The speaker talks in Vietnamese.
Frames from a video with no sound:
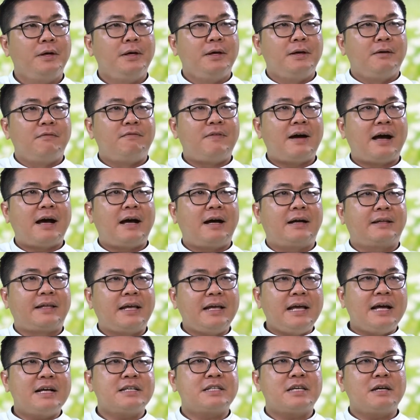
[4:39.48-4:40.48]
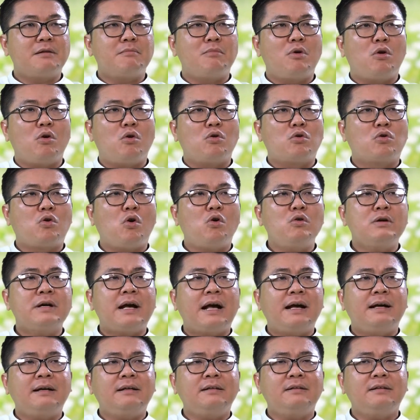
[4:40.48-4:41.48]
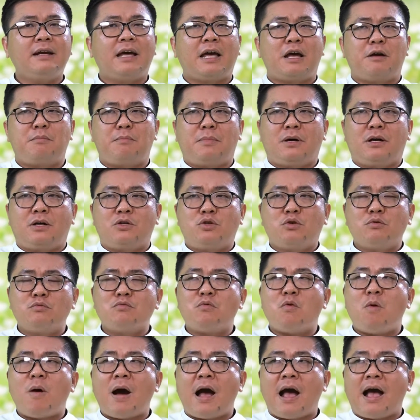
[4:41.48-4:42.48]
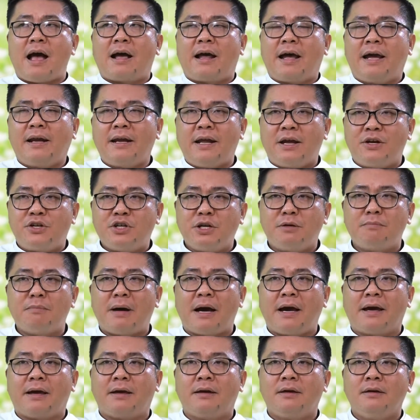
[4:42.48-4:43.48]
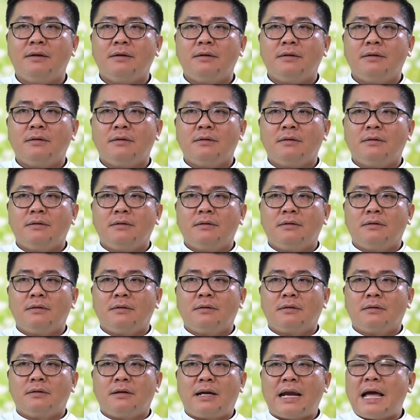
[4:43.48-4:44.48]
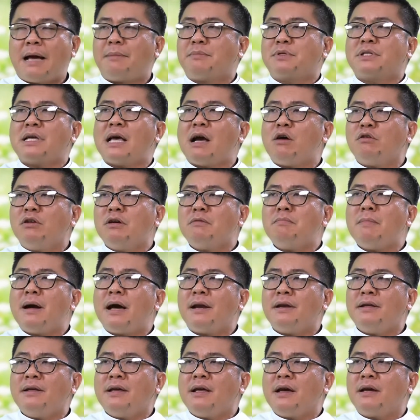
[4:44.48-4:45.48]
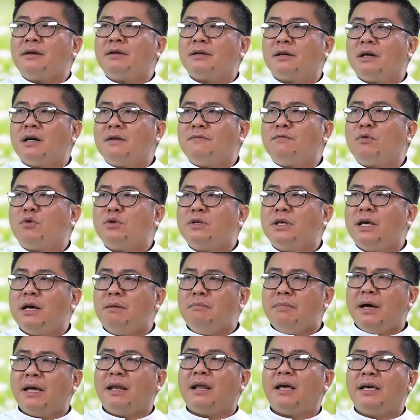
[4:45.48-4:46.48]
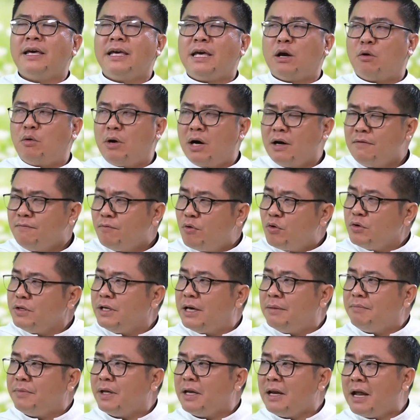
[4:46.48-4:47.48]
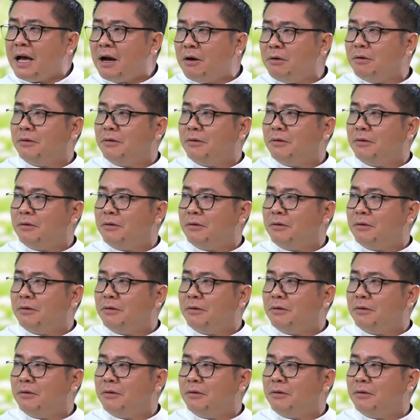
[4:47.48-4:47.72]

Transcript: và Thánh Anselmo cố gắng để mà dung hòa hay để trình bày làm sao Đức Maria được ơn vô nhiễm hay là hiểu ơn vô nhiễm thế nào